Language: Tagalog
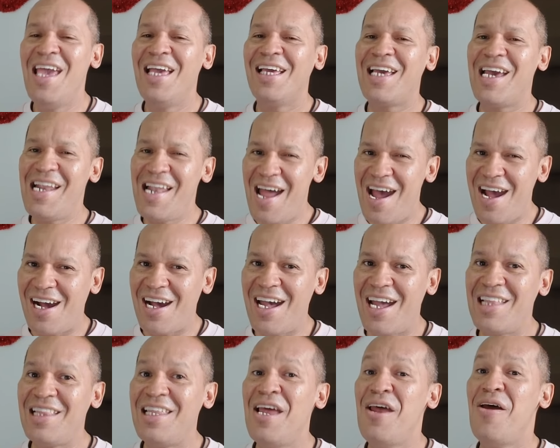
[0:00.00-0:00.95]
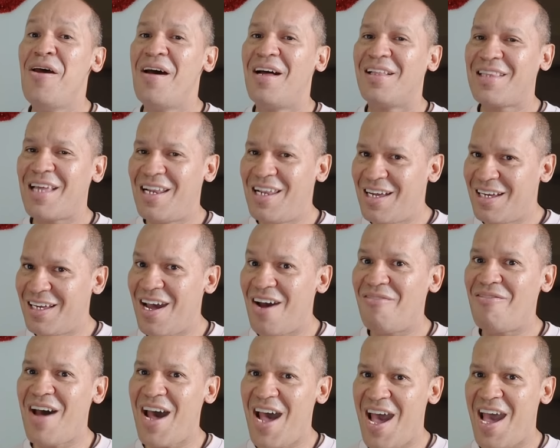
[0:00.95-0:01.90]
Kailangan talaga
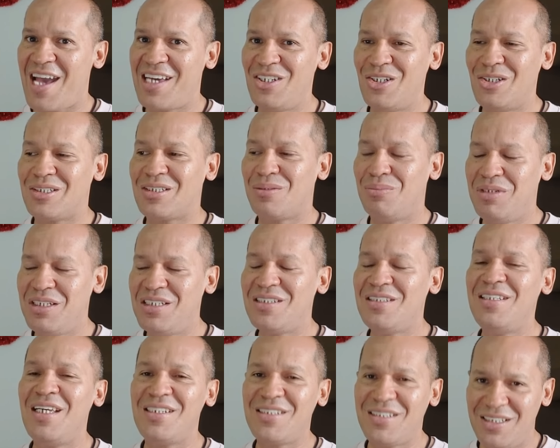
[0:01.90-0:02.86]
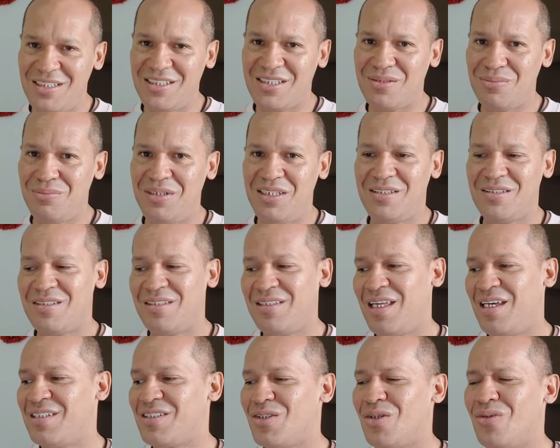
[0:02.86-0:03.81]
maayos. Business is
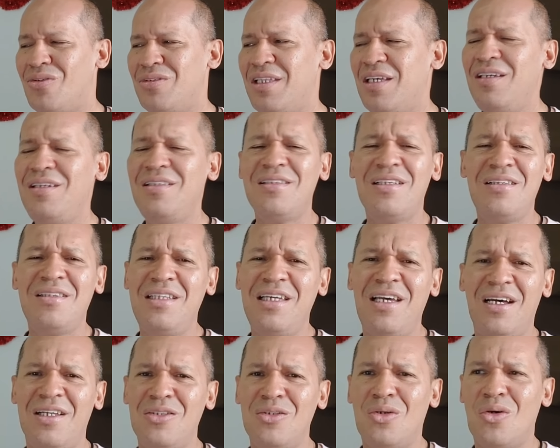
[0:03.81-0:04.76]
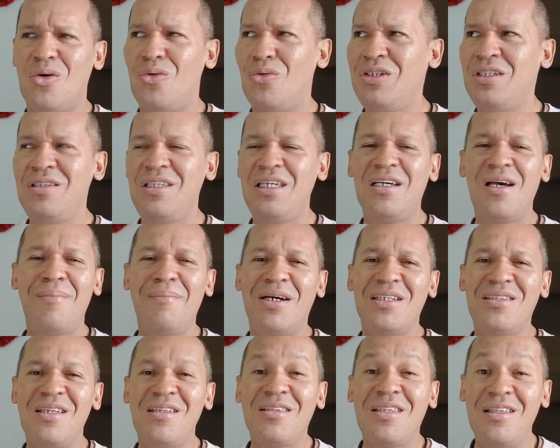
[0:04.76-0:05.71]
business. So, naiintindihan ko, hindi ka
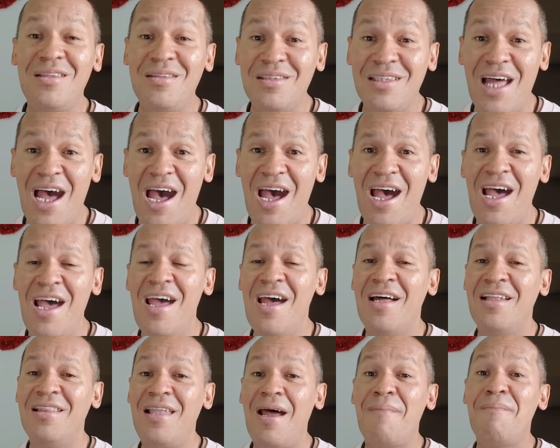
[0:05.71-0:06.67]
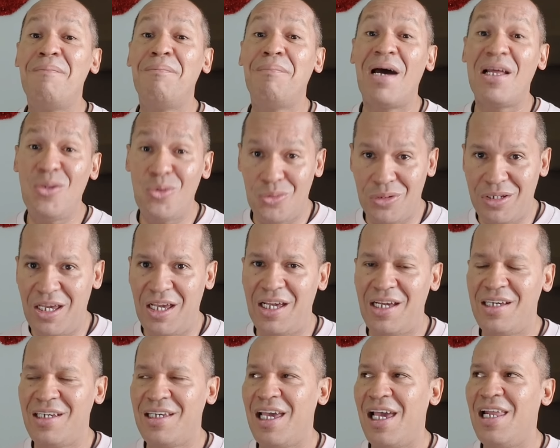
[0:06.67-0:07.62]
magtitinda ng palugi.
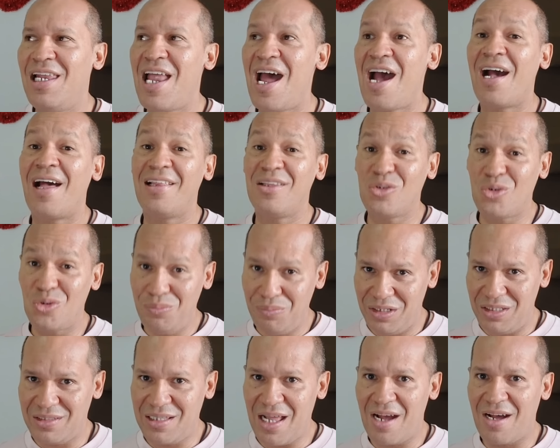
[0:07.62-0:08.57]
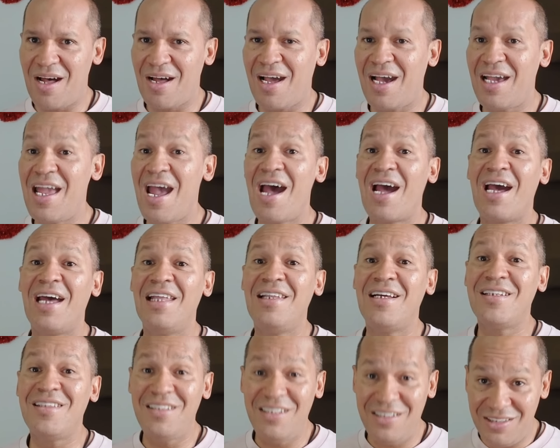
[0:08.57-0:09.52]
Kailangan kumita ka. Kaya ka
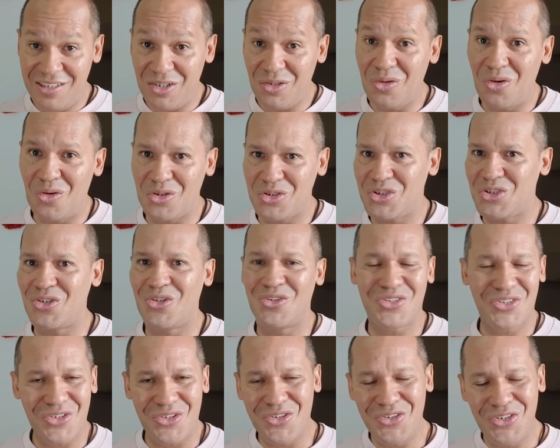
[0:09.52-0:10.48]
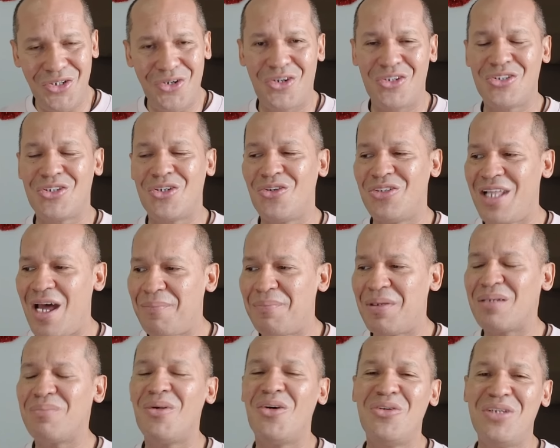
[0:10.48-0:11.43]
nagninegosyo. So, yon So,
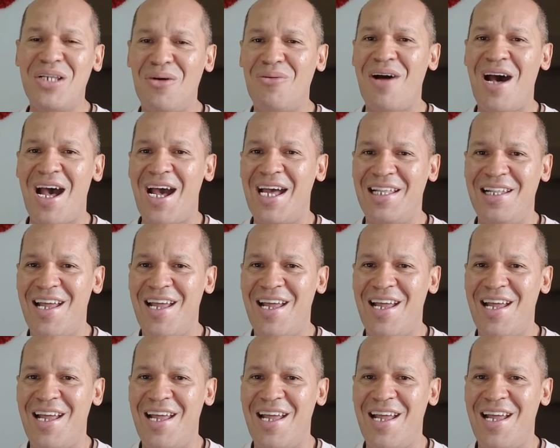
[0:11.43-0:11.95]
dapat maunawaan